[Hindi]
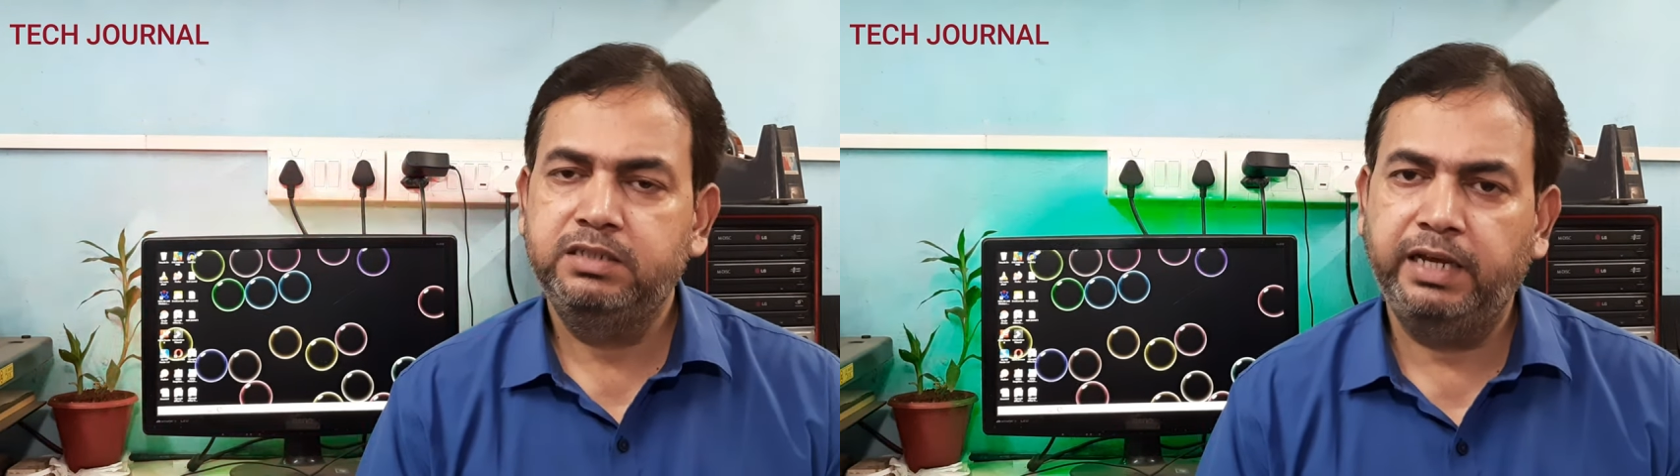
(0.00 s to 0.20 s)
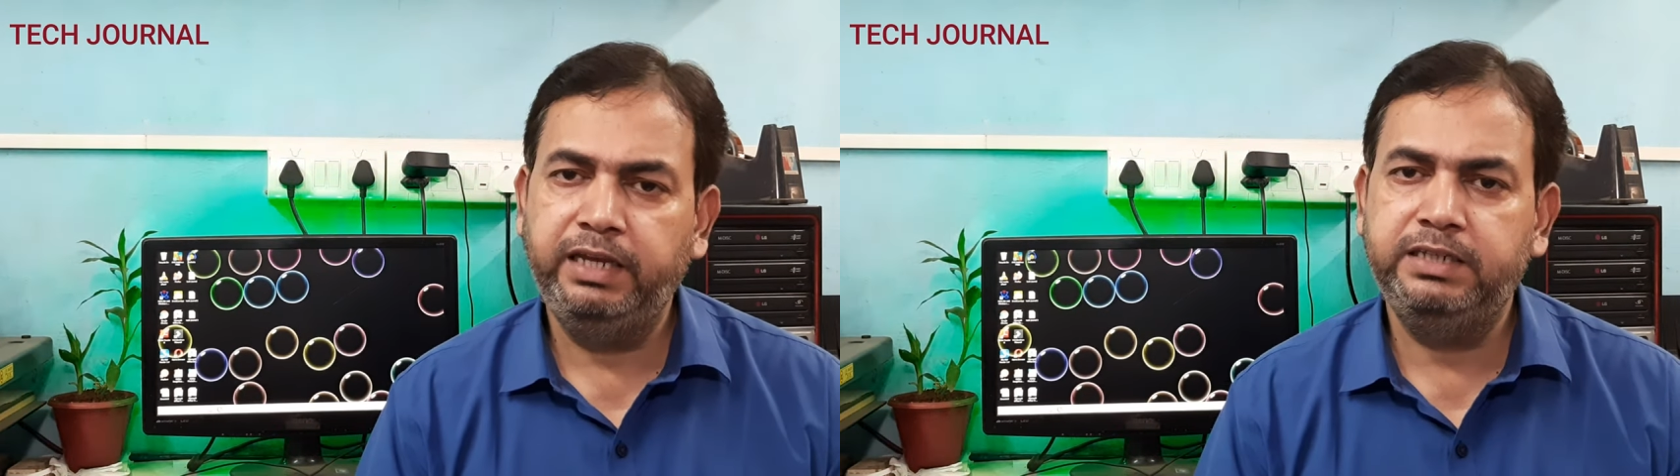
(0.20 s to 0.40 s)

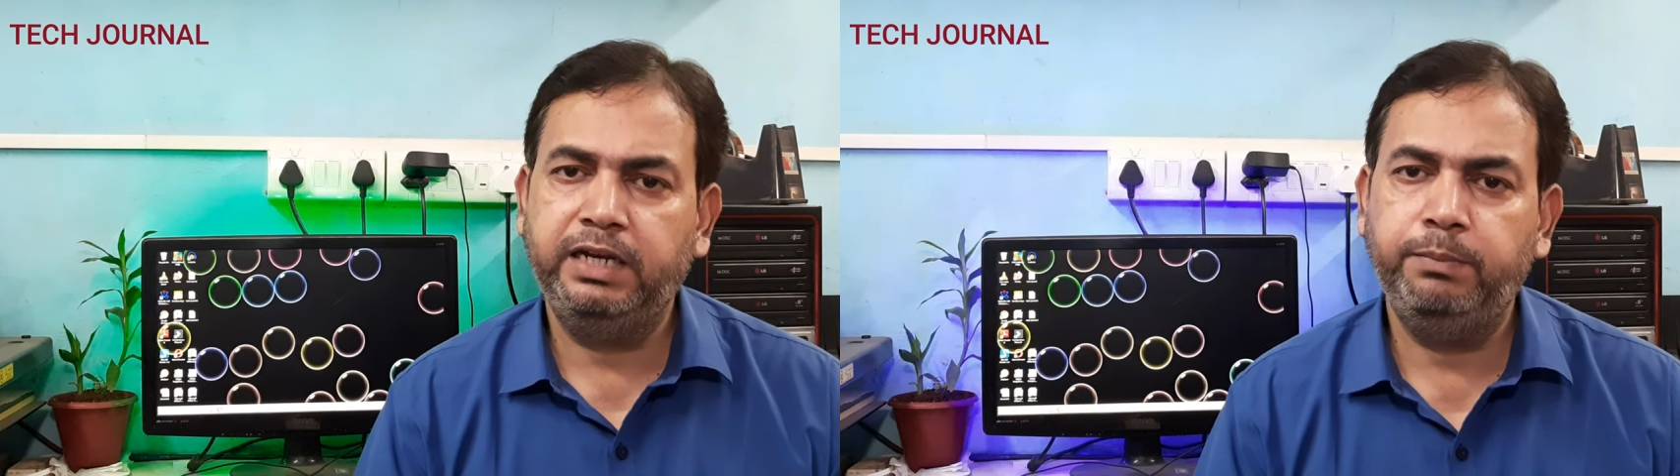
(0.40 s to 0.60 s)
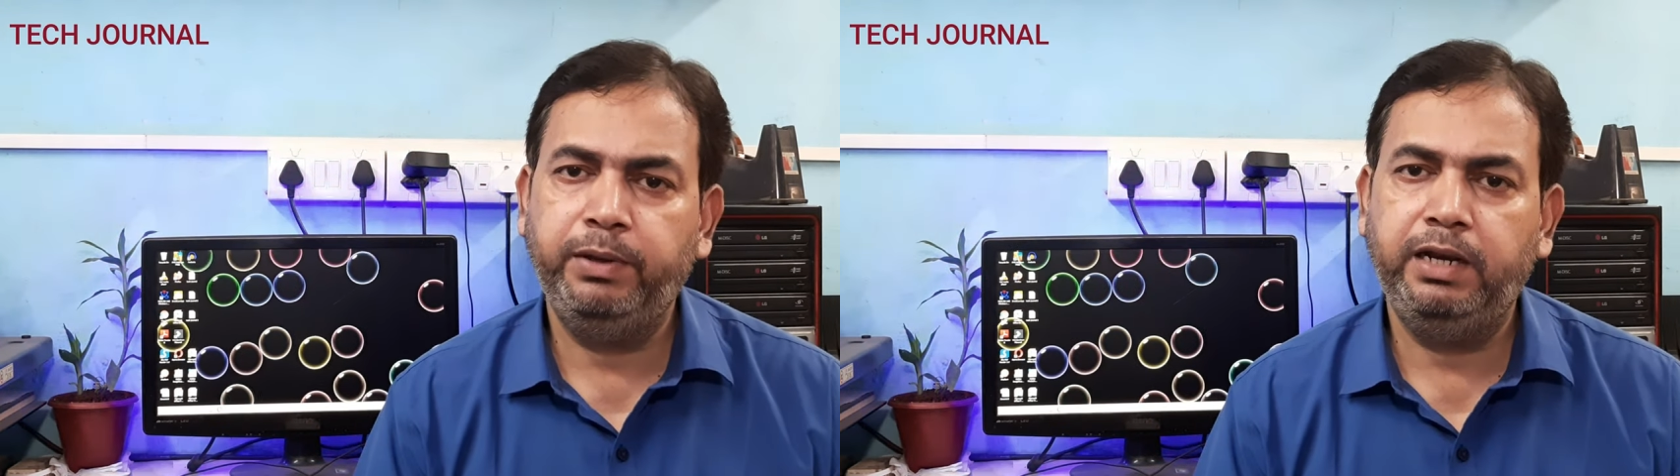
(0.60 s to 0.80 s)
सही
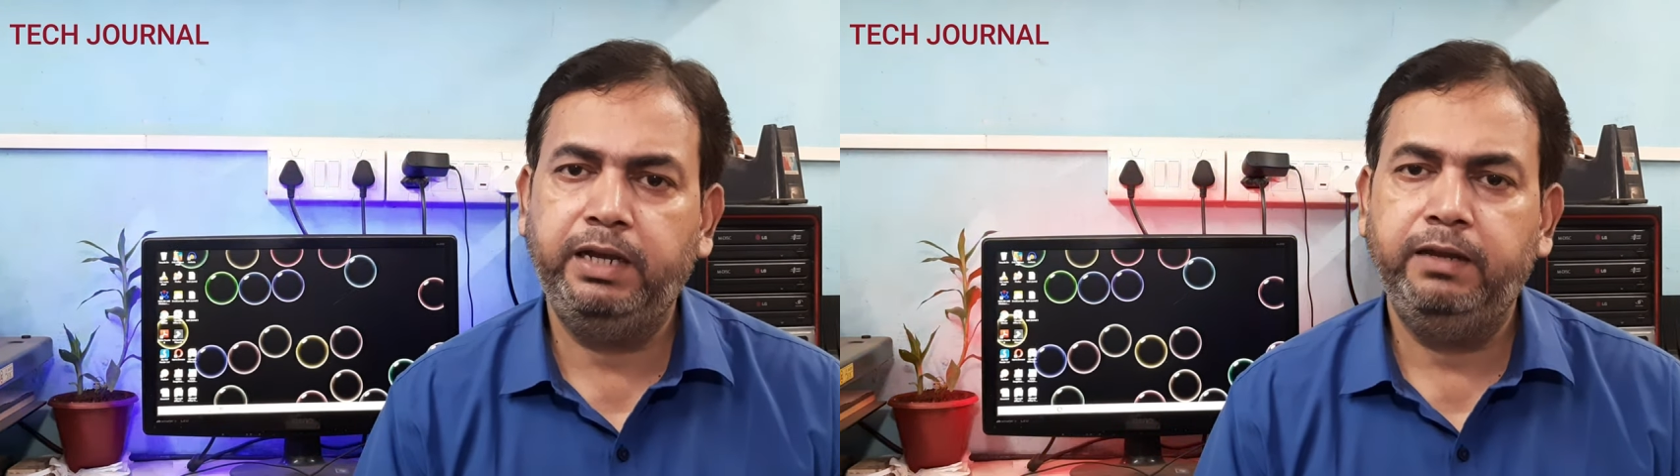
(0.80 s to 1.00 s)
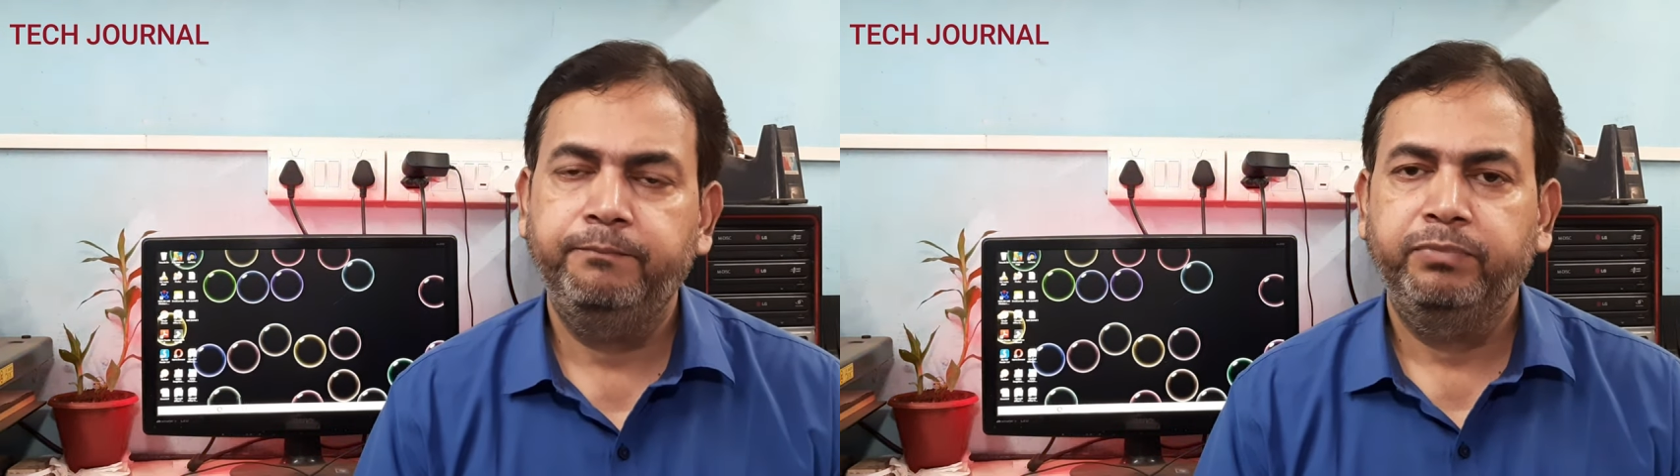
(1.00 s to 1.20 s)
जगह पे
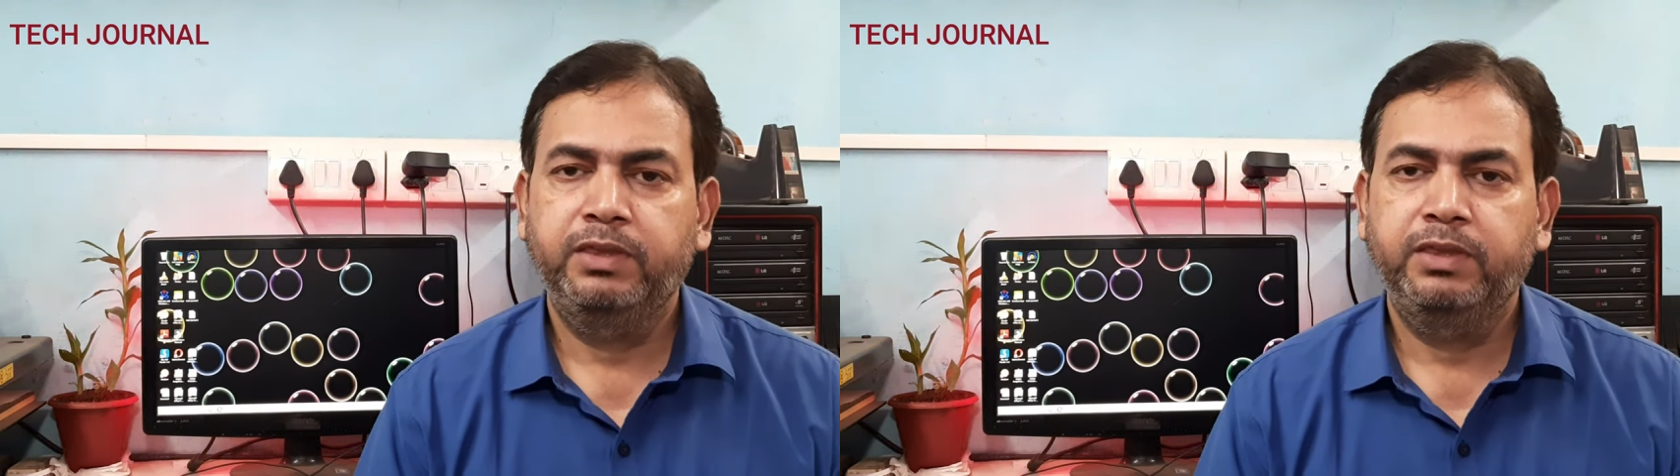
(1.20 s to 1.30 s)
लगे